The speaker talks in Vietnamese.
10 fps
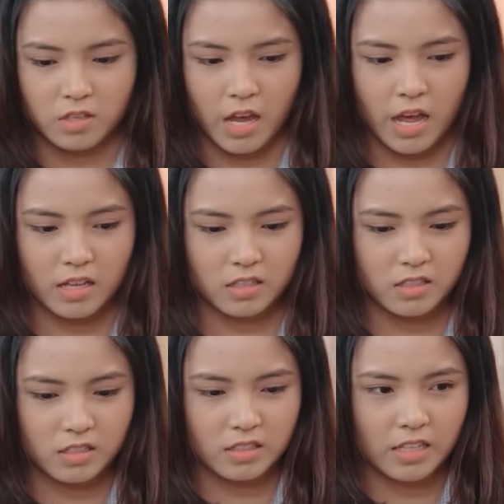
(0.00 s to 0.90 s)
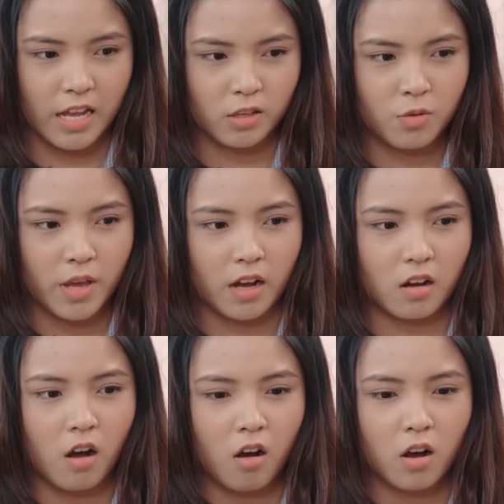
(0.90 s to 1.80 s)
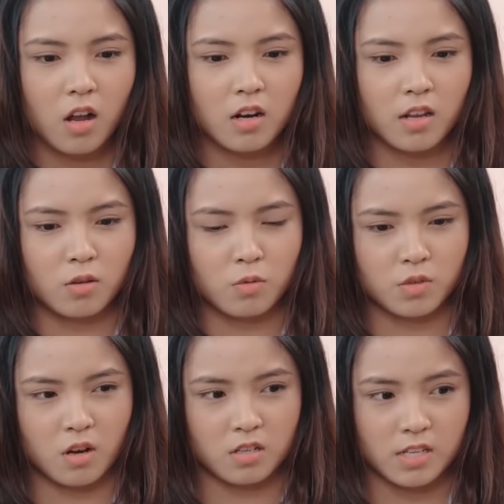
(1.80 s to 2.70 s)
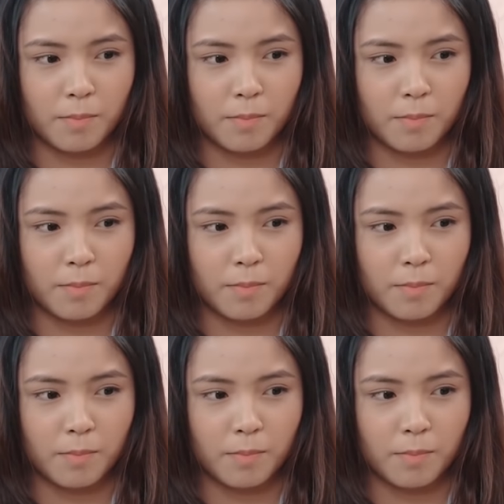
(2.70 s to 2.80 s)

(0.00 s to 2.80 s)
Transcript: dạ tại chú dặn con á là dù trời